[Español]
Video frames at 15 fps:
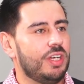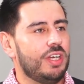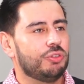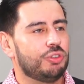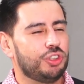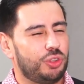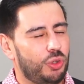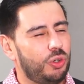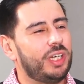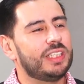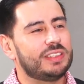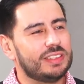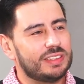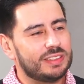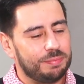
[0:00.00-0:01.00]
Entonces creo que
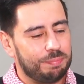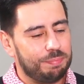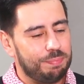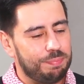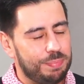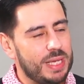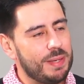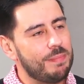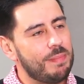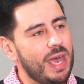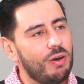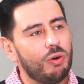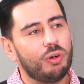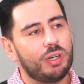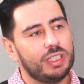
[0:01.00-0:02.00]
ese es
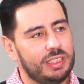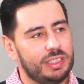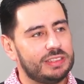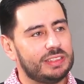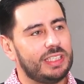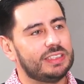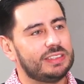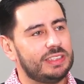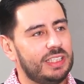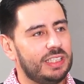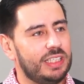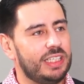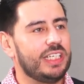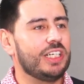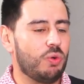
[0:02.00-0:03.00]
primero lo que tienes que
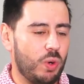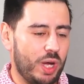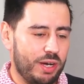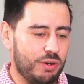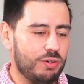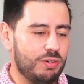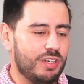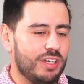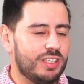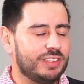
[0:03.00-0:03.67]
hacer y luego